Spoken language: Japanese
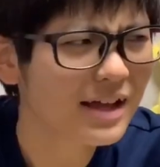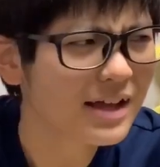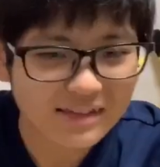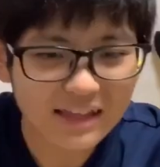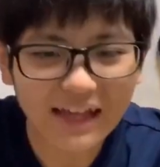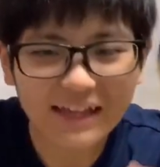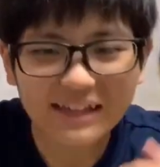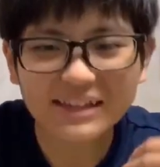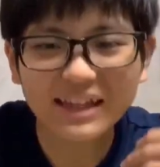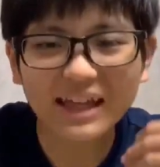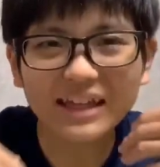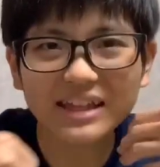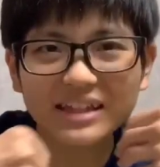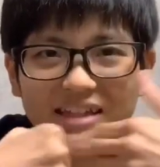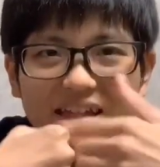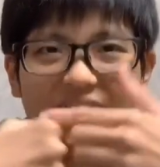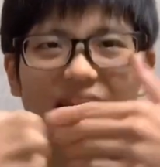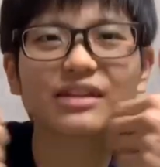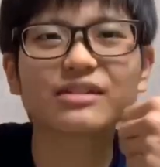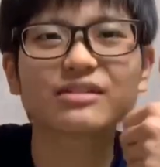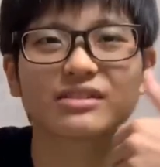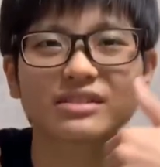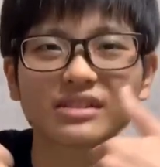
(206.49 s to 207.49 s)
大体蹴
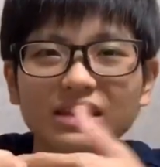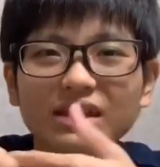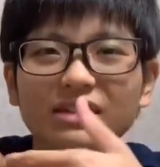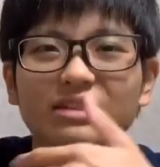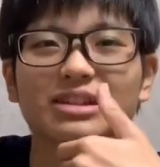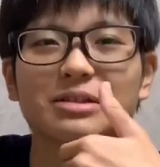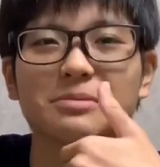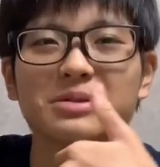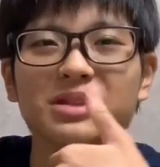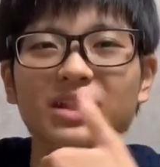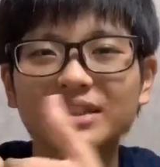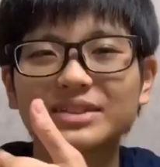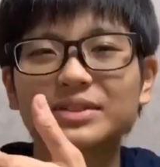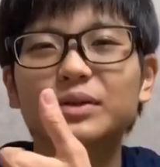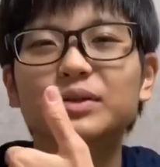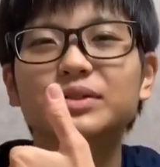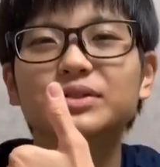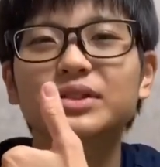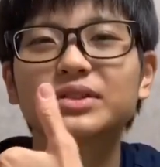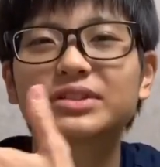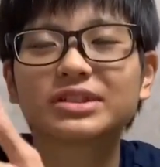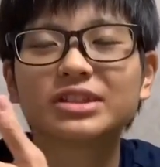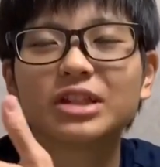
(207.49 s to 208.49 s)
るって言ってみんな想
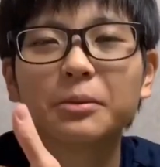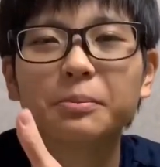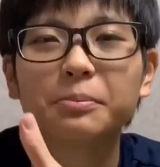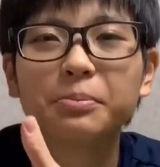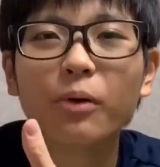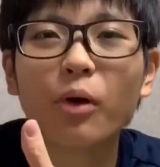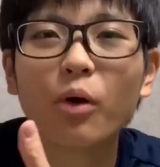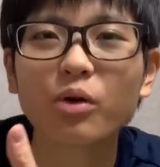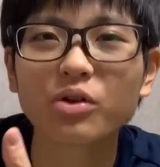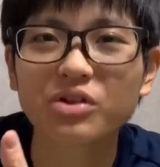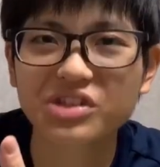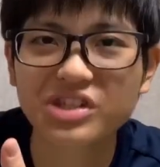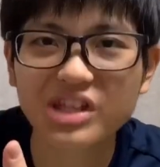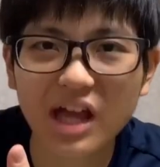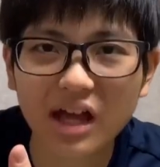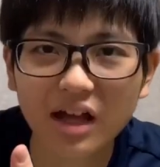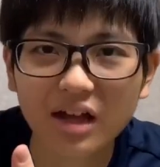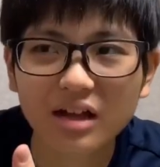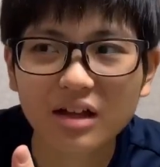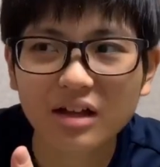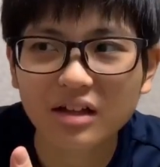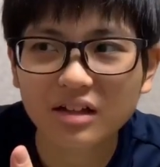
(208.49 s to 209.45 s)
像するのはボールじゃん。っ